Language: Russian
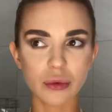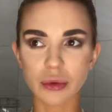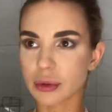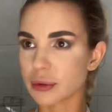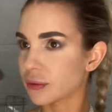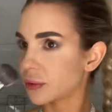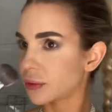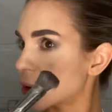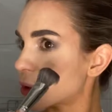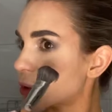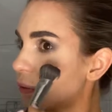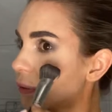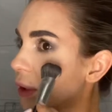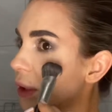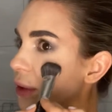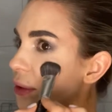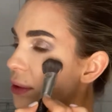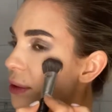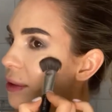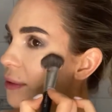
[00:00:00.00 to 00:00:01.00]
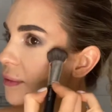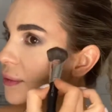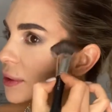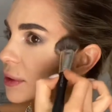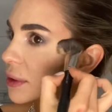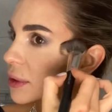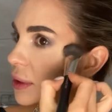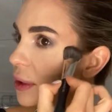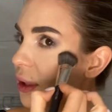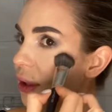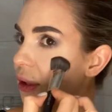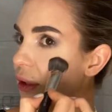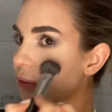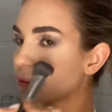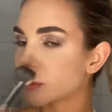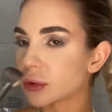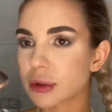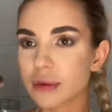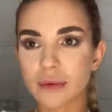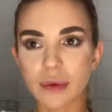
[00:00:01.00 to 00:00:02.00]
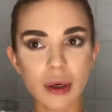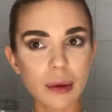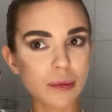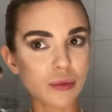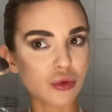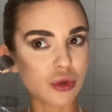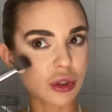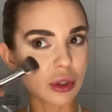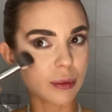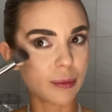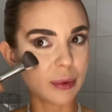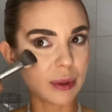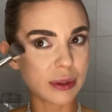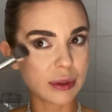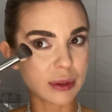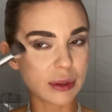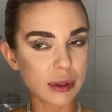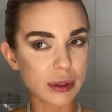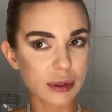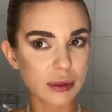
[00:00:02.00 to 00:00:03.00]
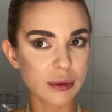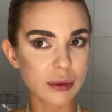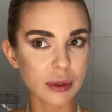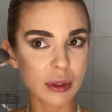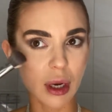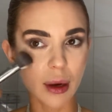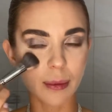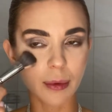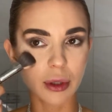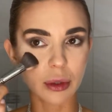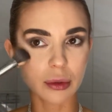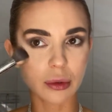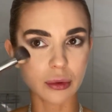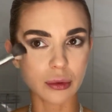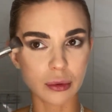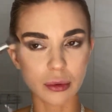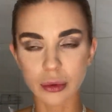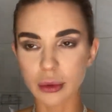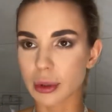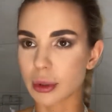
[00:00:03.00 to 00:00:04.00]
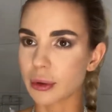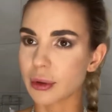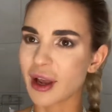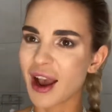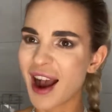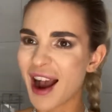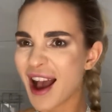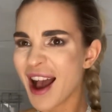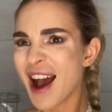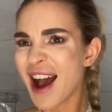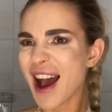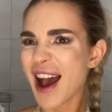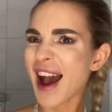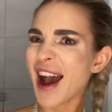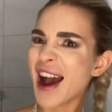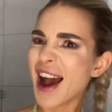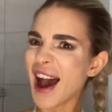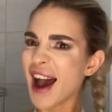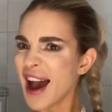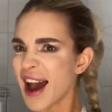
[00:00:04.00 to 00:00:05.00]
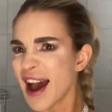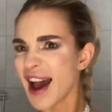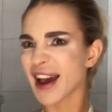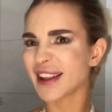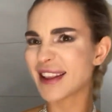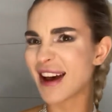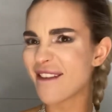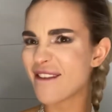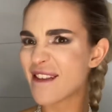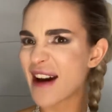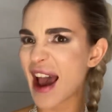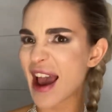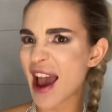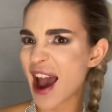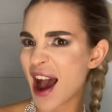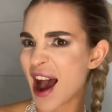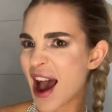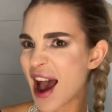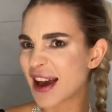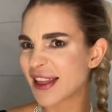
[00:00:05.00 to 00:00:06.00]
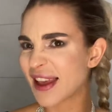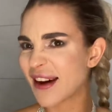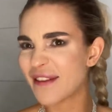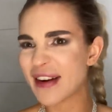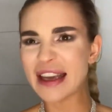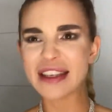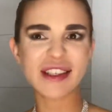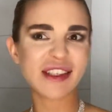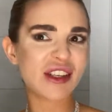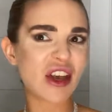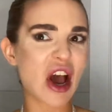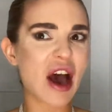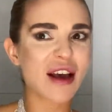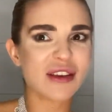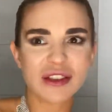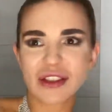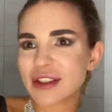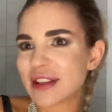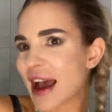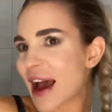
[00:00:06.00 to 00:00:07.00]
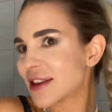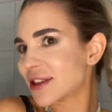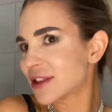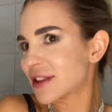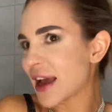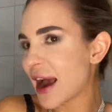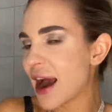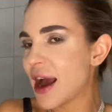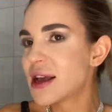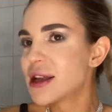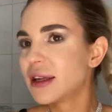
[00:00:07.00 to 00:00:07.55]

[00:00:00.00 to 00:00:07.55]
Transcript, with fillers: Это вот вы хотите веселья, вот вам мужик-близнец самое то. Он такой, ха-ха-ха, давай, ха, давай, сюда, сюда, сюда.